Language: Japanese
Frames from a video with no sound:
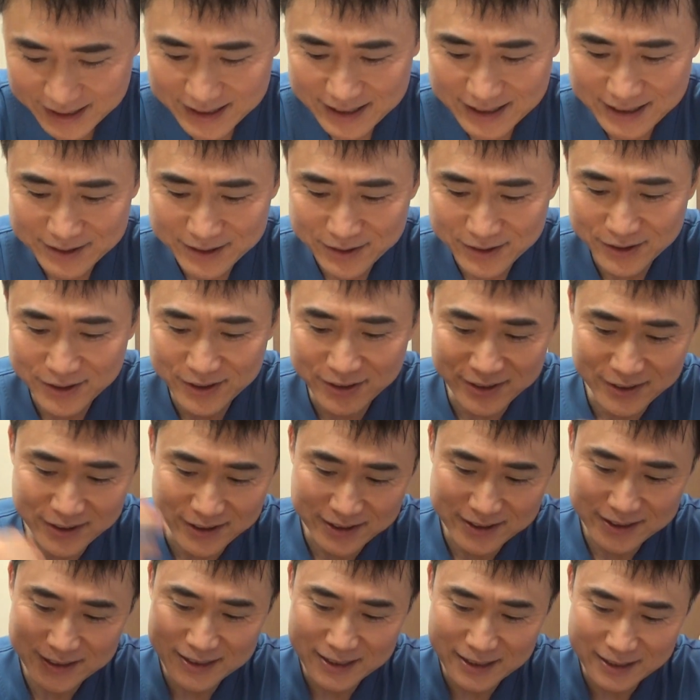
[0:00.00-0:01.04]
あ
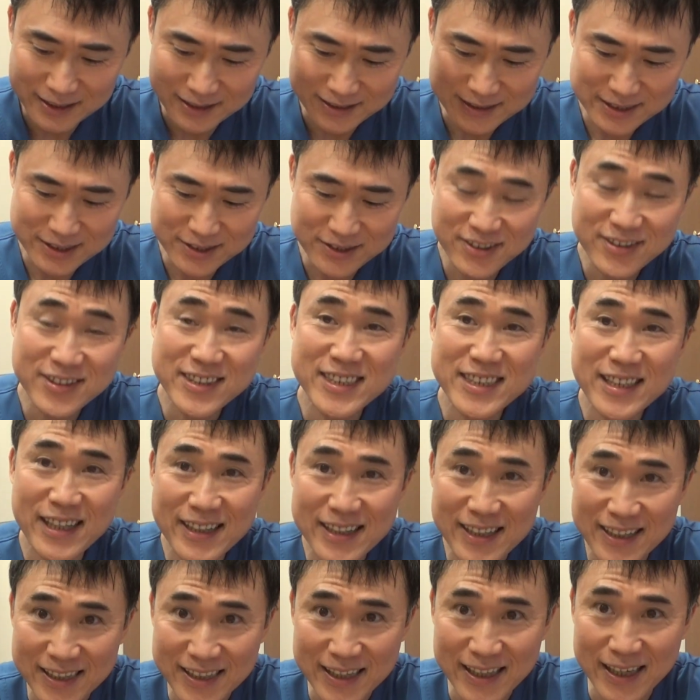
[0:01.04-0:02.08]
の吊るし上
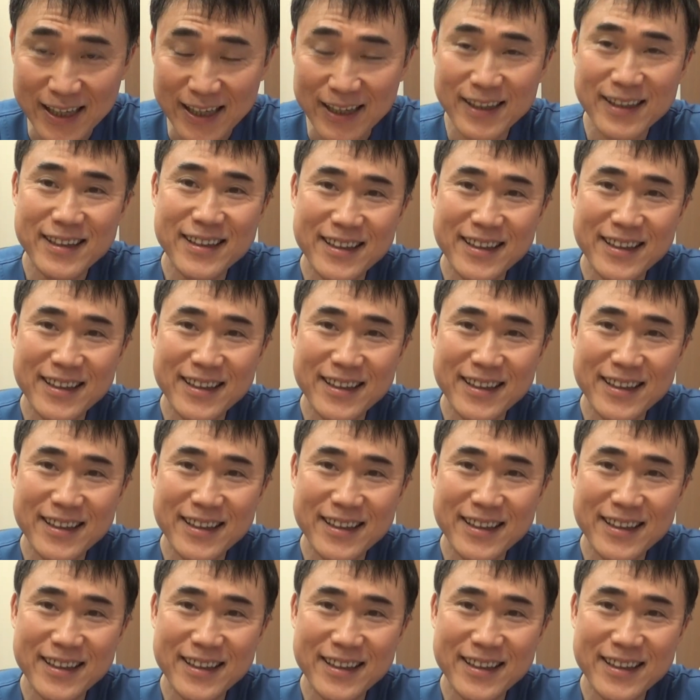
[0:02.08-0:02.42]
げて